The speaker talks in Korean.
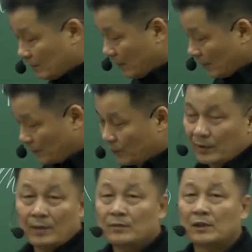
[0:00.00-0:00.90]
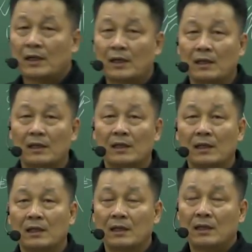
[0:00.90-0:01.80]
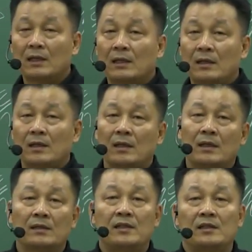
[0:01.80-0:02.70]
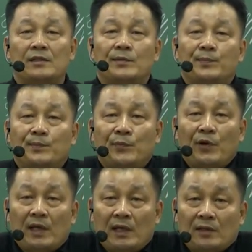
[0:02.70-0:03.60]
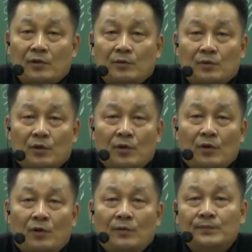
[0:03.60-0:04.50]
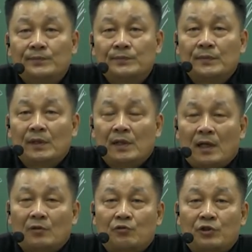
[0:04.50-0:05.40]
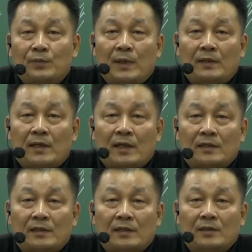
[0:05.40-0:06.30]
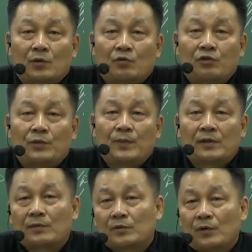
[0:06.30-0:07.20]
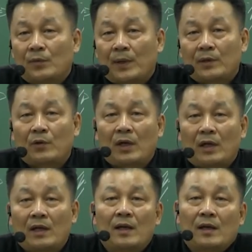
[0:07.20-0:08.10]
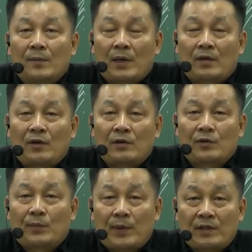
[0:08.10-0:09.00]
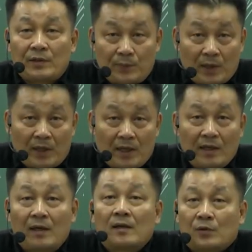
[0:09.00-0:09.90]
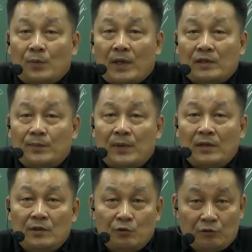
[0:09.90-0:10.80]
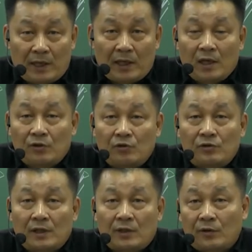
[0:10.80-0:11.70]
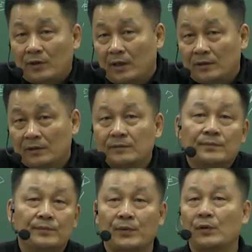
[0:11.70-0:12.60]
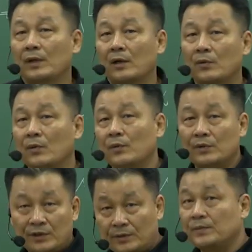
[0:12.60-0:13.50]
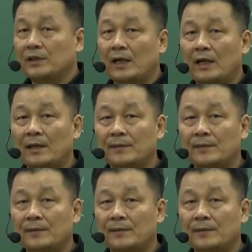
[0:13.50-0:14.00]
예, 변합니다. 70회에서부터 한 90회 때까지 또 90회에서부터 100회, 100회에서 110회, 또 110회 이후에 출제 경향은 변하고 있습니다.